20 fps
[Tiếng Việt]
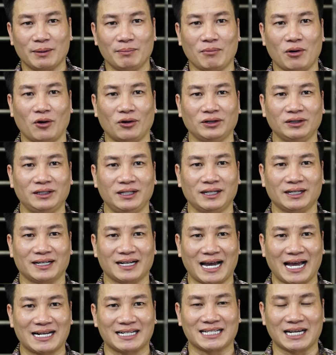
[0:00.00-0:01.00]
cái món thịt
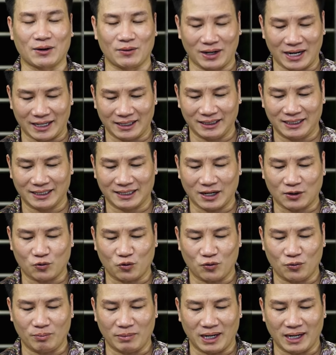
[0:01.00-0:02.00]
ngan xào lăn thì các
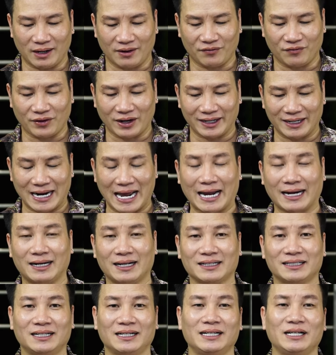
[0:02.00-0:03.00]
cụ mợ phải đạt
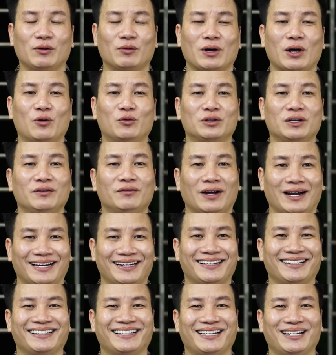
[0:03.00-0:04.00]
được những yêu cầu như vậy
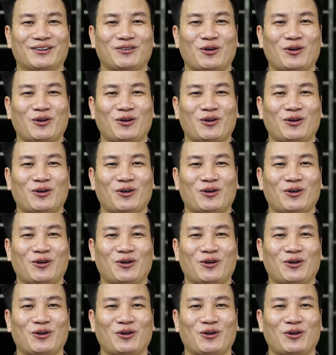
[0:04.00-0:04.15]
thì